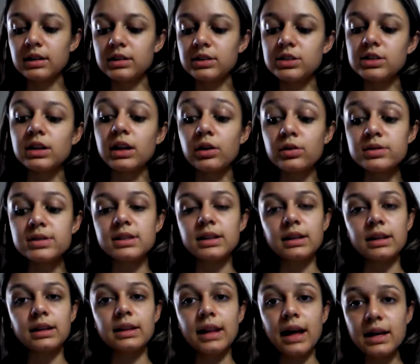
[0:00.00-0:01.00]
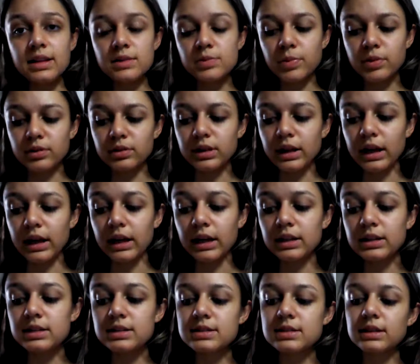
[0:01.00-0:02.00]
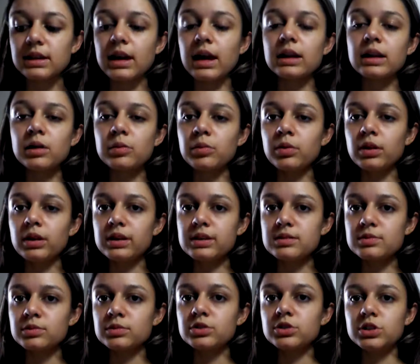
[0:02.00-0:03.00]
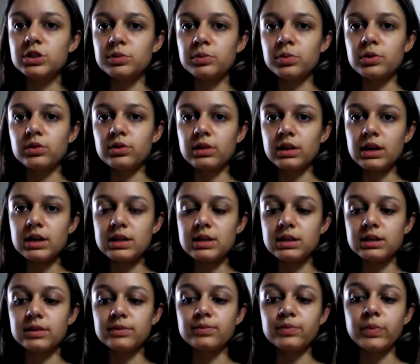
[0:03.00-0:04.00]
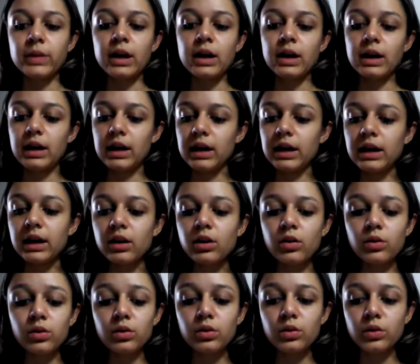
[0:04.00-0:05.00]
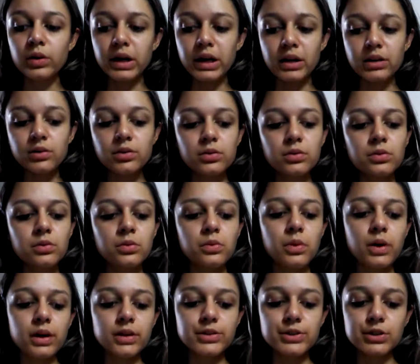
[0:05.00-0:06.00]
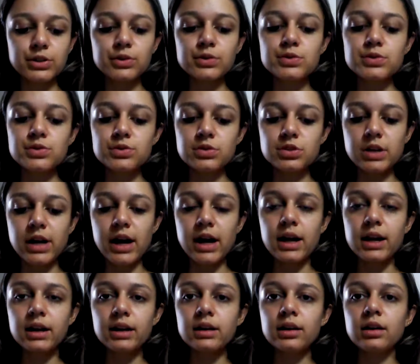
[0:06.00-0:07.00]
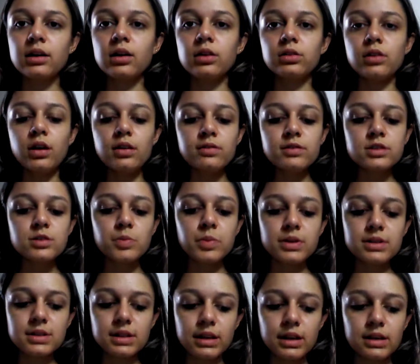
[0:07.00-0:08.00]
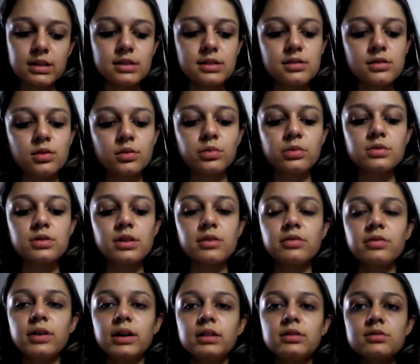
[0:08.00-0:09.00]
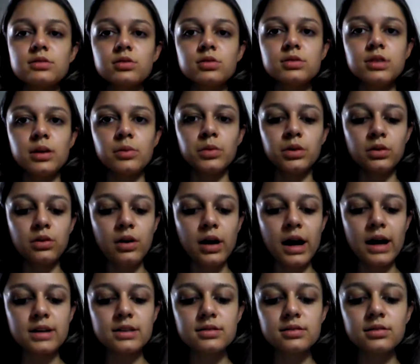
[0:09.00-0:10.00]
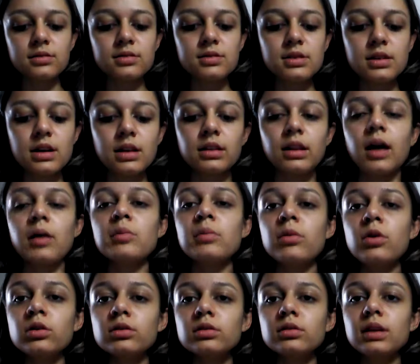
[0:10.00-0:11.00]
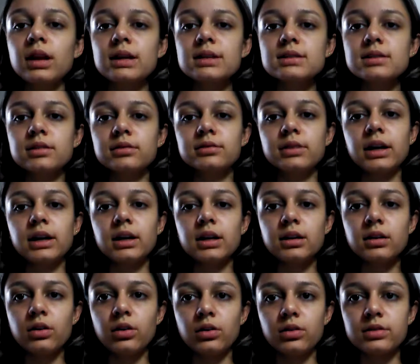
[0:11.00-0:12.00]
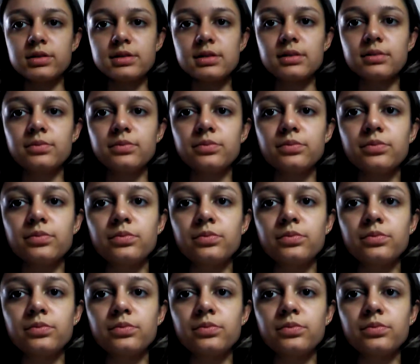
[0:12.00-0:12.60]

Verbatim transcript: de leucina nas proteínas e anabolismo de proteína. E concluindo, o artigo sugere novas pesquisas sobre os efeitos dos aminoácidos na modulação da glicose.